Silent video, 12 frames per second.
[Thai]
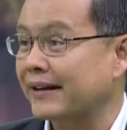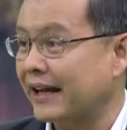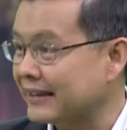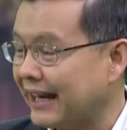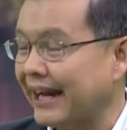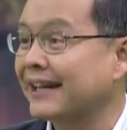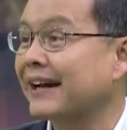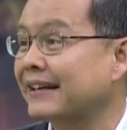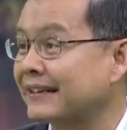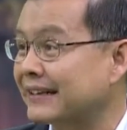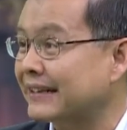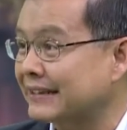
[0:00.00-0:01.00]
ทั้งใช้
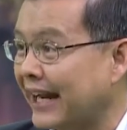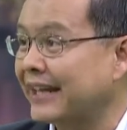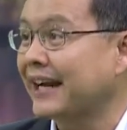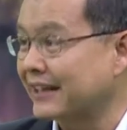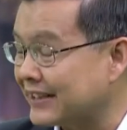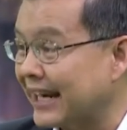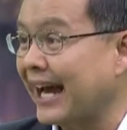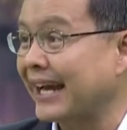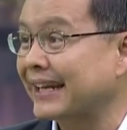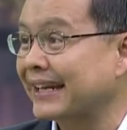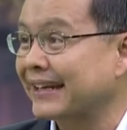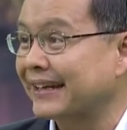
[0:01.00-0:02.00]
อย่างฉลาด
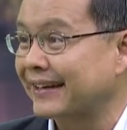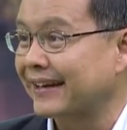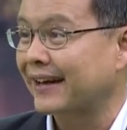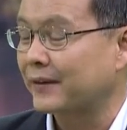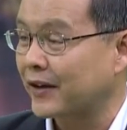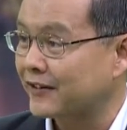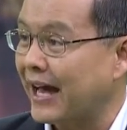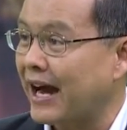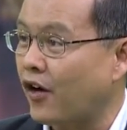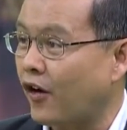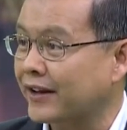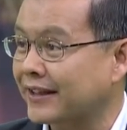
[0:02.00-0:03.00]
นะครับแล้วสร้า
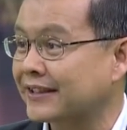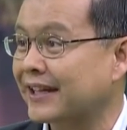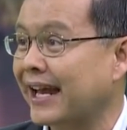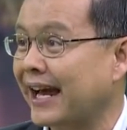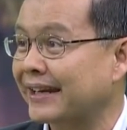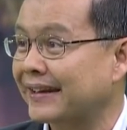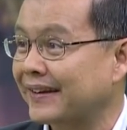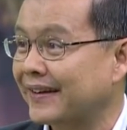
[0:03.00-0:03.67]
งของอย่างฉลาด